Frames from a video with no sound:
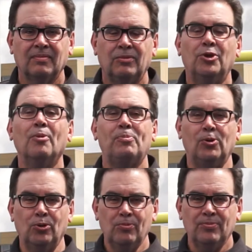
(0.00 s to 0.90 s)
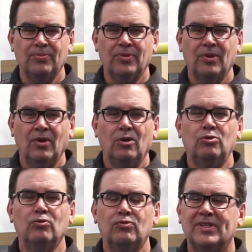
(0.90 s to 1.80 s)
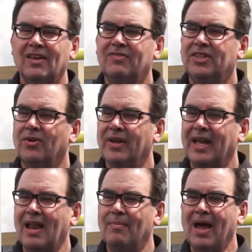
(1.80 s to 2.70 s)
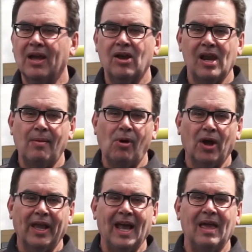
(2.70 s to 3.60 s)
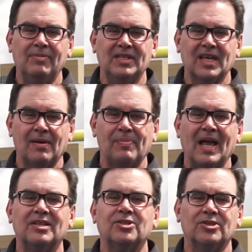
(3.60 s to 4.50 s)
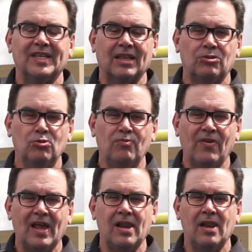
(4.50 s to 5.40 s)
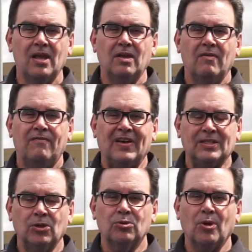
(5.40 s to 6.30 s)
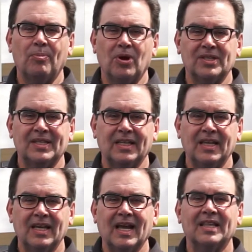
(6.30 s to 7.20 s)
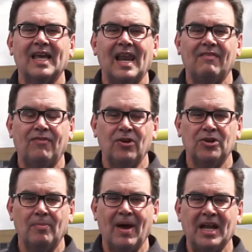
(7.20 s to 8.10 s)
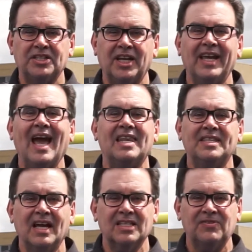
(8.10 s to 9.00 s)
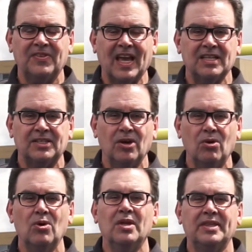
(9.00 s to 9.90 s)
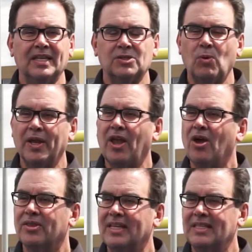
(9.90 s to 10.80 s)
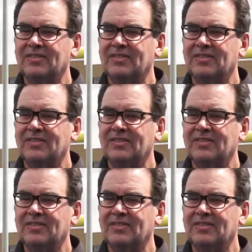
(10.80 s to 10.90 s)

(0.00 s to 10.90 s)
De plus, nous vous invitons également à collaborer à la mise en place de cette nouvelle façon de procéder quant à la feuille de match et à l'identification des soigneurs des